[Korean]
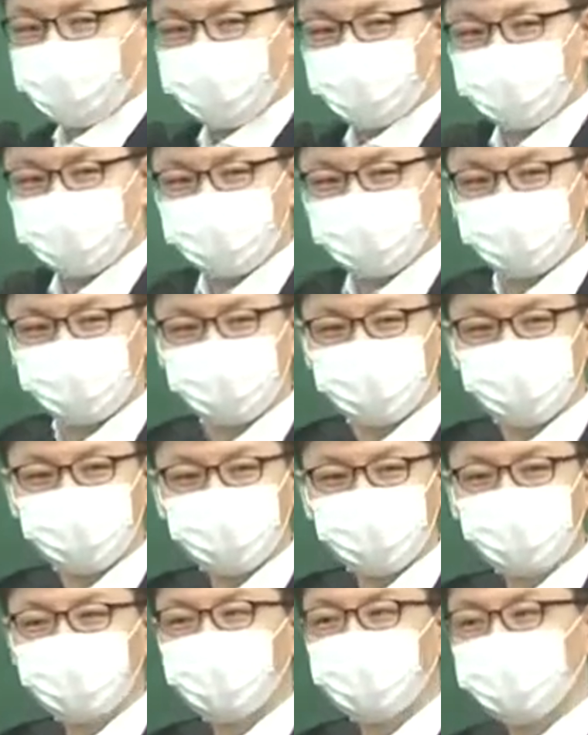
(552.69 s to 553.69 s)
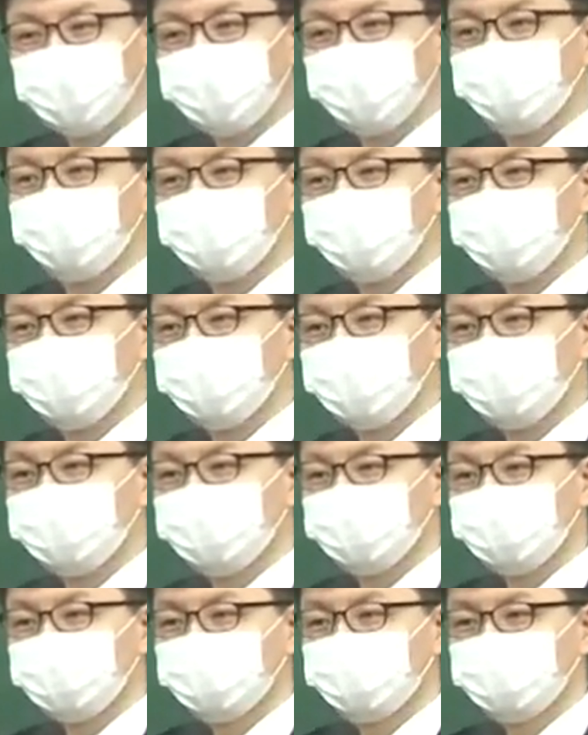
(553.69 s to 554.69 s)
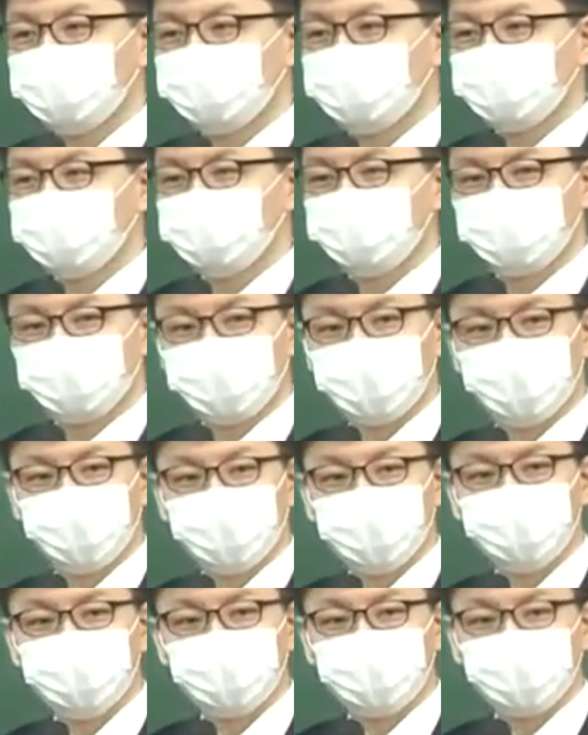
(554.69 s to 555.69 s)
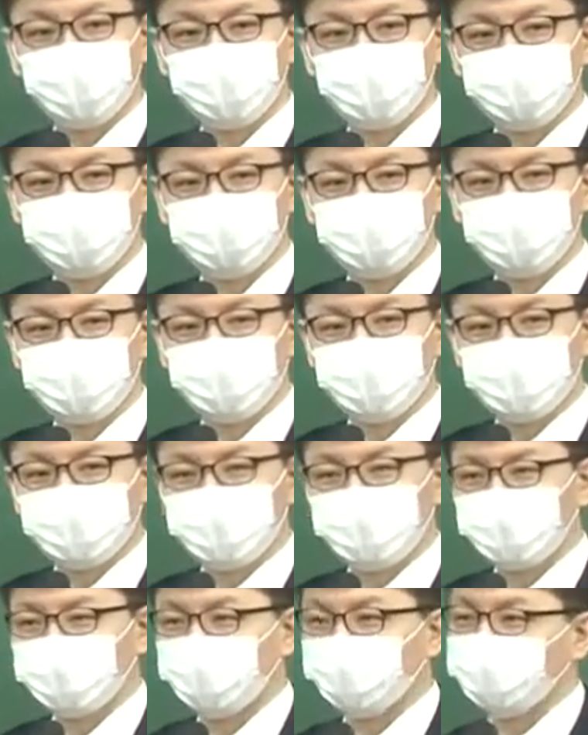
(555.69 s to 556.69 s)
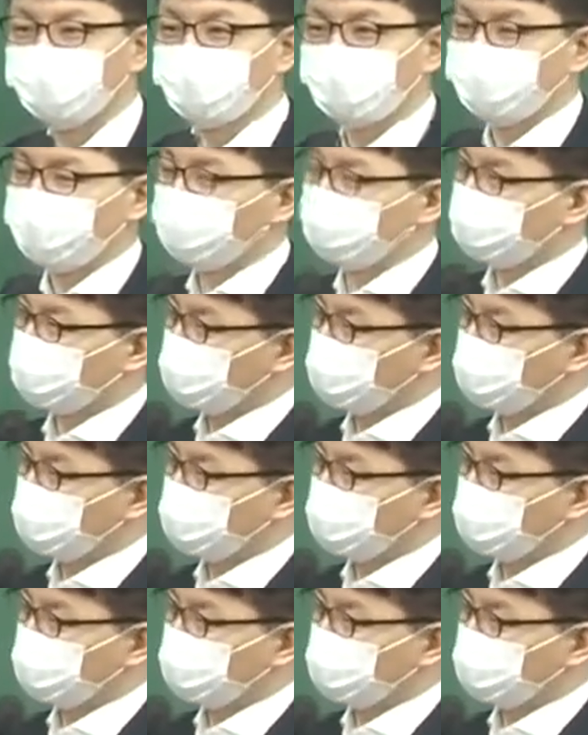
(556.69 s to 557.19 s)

가는 여러 가지 방법이 있겠죠. 여러 가지 방법이 있겠죠. 그럼 검토를 해봐야지